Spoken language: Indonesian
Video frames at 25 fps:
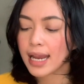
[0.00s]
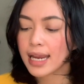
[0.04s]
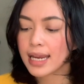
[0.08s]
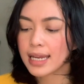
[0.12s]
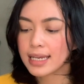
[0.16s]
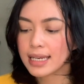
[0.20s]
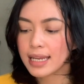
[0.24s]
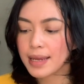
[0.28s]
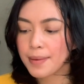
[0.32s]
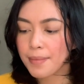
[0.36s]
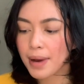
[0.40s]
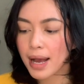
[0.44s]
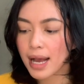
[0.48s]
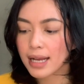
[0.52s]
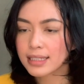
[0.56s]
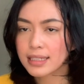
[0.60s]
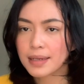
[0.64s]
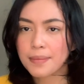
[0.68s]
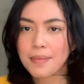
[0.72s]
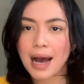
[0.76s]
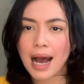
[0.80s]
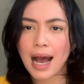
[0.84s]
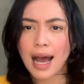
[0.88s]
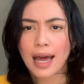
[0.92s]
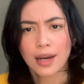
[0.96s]
Ini mah
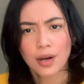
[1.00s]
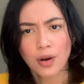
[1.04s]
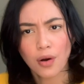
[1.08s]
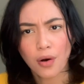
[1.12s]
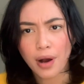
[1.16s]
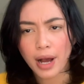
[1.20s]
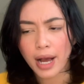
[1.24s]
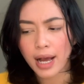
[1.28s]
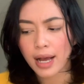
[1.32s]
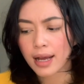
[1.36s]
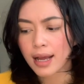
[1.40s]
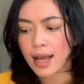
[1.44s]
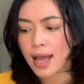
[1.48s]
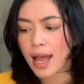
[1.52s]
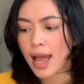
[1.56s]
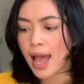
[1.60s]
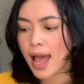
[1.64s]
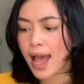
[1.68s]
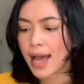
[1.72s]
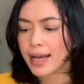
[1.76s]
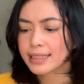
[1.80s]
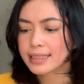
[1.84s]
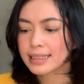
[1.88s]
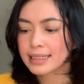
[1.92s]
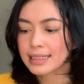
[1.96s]
jebakan doang.
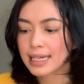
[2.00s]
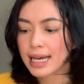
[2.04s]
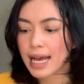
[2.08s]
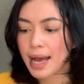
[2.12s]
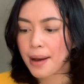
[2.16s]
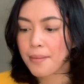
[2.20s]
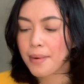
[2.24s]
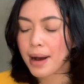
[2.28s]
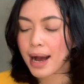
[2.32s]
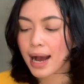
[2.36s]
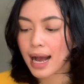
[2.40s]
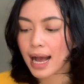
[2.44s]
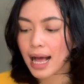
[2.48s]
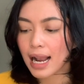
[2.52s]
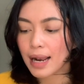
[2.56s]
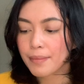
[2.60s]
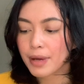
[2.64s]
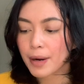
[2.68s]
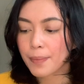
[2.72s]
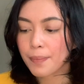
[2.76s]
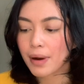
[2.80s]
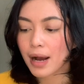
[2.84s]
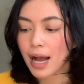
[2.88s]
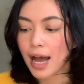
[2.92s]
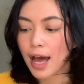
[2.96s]
Nggak bakal
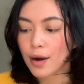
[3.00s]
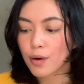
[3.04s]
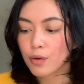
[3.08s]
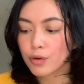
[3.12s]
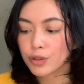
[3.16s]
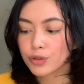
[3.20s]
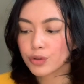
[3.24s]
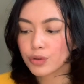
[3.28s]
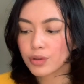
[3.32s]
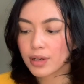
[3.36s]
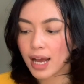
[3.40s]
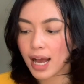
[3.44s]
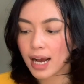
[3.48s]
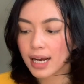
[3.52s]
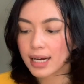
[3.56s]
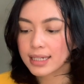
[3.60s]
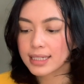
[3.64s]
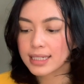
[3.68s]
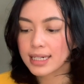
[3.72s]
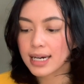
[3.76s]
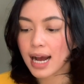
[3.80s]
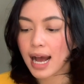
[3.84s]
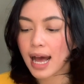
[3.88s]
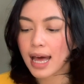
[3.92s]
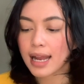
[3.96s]
berpengaruh juga
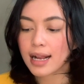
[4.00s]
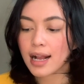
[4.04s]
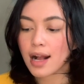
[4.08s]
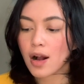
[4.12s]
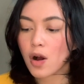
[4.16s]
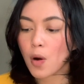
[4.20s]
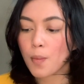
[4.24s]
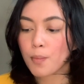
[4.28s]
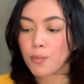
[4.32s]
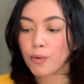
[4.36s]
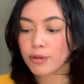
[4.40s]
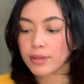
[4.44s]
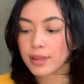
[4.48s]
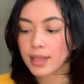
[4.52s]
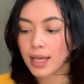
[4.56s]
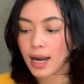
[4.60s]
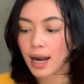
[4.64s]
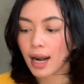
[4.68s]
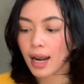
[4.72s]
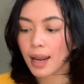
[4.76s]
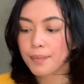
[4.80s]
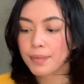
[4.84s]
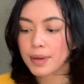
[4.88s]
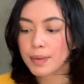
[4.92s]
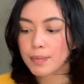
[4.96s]
ke harga komputer
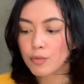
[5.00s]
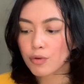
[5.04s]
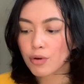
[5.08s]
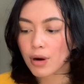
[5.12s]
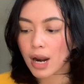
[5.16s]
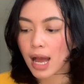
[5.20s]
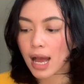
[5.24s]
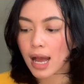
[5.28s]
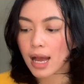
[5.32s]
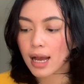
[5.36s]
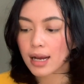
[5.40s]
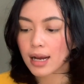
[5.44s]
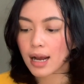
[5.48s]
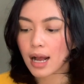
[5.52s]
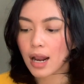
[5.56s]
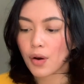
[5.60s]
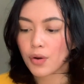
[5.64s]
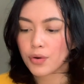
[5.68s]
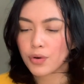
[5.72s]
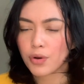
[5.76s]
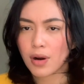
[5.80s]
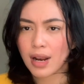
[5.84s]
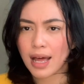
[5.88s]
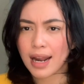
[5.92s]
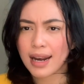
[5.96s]
lebih murah
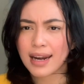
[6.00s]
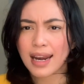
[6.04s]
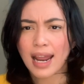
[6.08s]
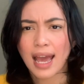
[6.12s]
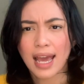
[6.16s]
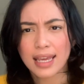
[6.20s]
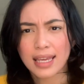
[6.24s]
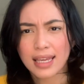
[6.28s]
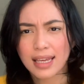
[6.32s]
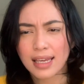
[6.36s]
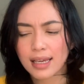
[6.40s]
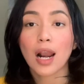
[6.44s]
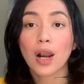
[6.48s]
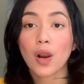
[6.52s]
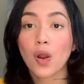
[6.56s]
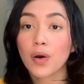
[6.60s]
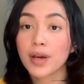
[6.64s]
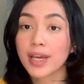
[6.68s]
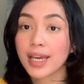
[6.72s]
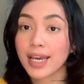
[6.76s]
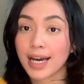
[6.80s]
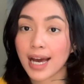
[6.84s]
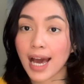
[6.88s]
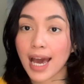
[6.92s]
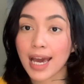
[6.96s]
kalau dolar naik.
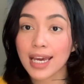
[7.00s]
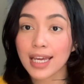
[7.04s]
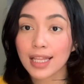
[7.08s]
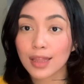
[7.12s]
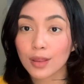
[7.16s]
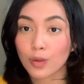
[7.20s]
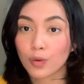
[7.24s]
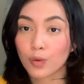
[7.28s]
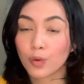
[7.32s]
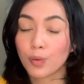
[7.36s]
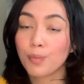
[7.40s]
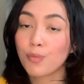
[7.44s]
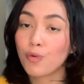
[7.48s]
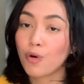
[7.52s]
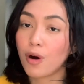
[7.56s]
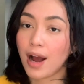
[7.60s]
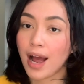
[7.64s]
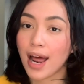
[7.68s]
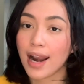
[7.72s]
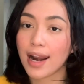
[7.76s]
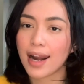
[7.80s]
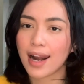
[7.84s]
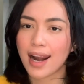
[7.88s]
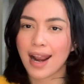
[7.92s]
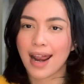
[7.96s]
Logika itu
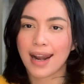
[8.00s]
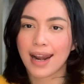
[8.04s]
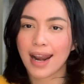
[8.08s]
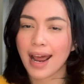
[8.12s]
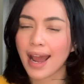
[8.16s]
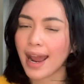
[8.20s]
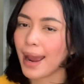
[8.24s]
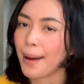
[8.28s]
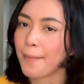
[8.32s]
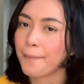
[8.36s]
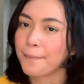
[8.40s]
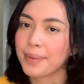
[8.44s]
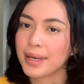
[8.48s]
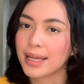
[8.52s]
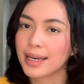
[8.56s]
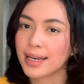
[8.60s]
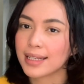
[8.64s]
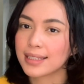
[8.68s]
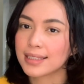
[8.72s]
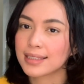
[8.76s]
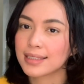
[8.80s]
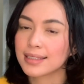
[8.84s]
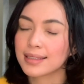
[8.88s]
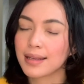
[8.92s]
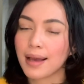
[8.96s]
bukan ranah
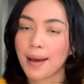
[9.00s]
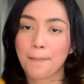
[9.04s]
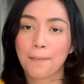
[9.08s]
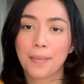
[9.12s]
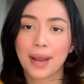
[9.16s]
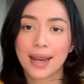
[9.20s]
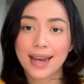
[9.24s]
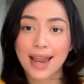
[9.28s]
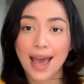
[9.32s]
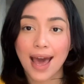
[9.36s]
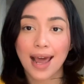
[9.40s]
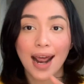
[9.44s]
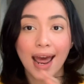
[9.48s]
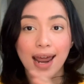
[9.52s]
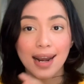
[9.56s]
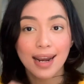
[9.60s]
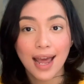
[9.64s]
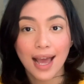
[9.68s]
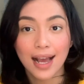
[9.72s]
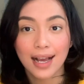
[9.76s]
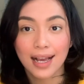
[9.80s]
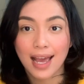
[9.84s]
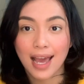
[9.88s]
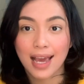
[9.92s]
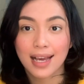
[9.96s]
empiris, beda
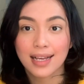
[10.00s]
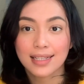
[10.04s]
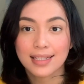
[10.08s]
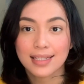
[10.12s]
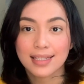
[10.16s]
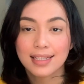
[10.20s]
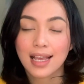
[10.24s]
ranah guys.